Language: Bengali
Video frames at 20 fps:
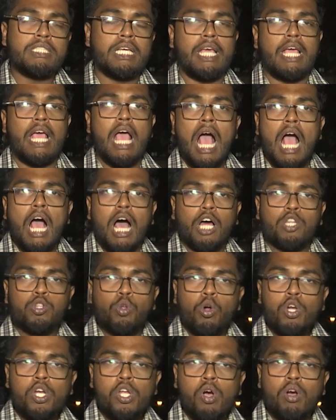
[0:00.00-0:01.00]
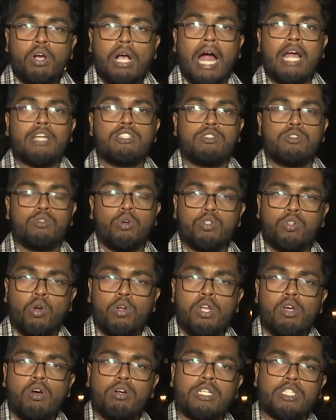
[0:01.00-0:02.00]
যে দলীয় কার্য
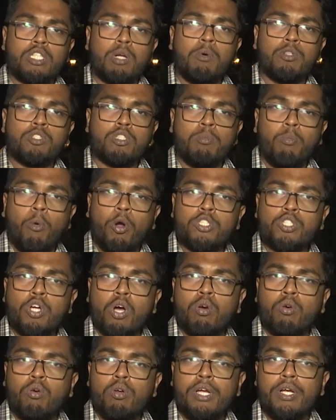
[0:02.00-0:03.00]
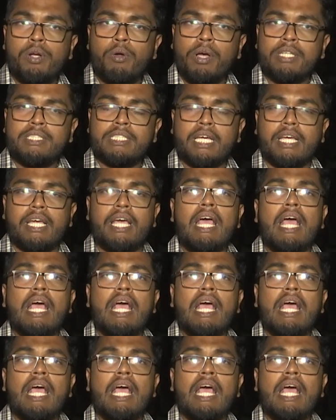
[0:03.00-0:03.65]
দলীয় যে সমস্ত বৈঠকগুলি রয়েছে